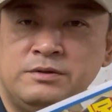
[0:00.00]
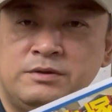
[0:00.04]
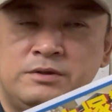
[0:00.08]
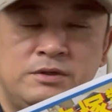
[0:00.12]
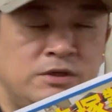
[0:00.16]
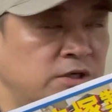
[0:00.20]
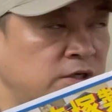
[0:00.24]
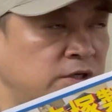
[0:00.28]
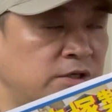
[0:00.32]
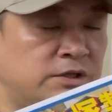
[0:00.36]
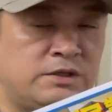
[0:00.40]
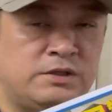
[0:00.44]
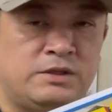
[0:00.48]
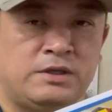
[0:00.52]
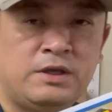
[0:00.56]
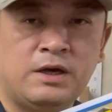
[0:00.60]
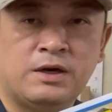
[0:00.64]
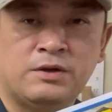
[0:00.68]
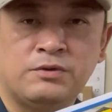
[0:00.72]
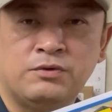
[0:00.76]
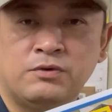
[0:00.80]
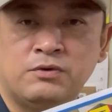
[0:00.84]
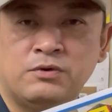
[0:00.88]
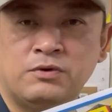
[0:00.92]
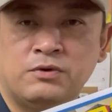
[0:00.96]
に行って、
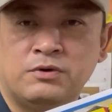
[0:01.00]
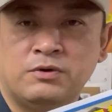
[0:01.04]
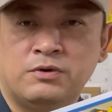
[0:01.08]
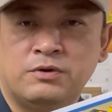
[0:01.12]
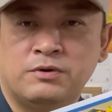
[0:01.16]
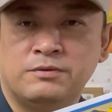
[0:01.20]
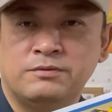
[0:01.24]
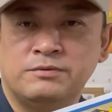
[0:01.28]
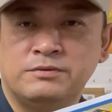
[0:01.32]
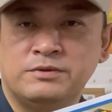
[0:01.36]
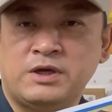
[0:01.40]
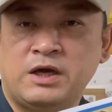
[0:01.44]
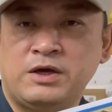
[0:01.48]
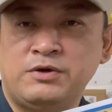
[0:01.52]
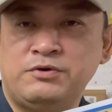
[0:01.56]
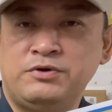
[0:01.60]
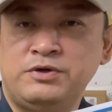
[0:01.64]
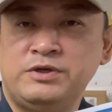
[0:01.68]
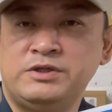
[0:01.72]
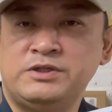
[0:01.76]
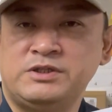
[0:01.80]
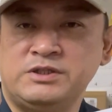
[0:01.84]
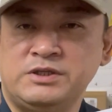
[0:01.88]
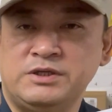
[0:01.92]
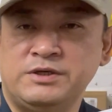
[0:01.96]
あの、ナイフ
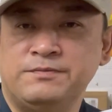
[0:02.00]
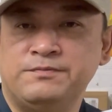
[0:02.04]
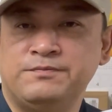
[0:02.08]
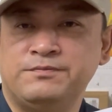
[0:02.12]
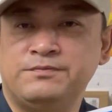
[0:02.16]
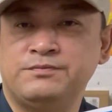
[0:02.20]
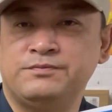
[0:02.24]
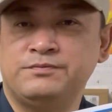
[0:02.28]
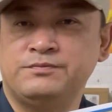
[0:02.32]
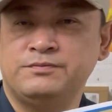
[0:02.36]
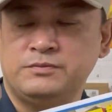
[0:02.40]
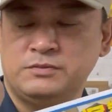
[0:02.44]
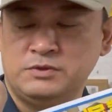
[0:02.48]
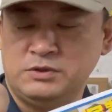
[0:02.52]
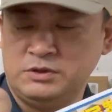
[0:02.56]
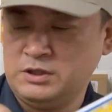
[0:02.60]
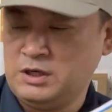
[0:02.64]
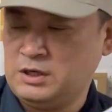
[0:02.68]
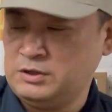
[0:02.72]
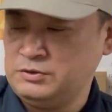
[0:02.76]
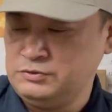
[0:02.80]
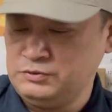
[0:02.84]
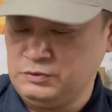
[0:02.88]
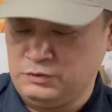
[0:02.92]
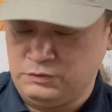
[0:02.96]
市
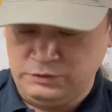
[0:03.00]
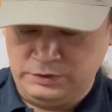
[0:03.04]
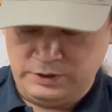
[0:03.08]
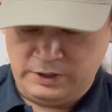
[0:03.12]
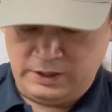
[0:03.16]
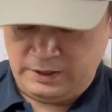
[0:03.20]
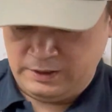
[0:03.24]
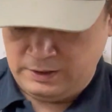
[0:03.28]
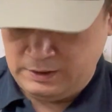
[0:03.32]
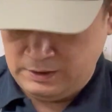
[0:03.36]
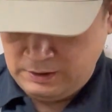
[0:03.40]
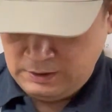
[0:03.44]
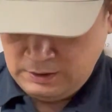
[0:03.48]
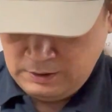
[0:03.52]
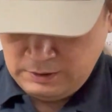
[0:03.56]
やるので、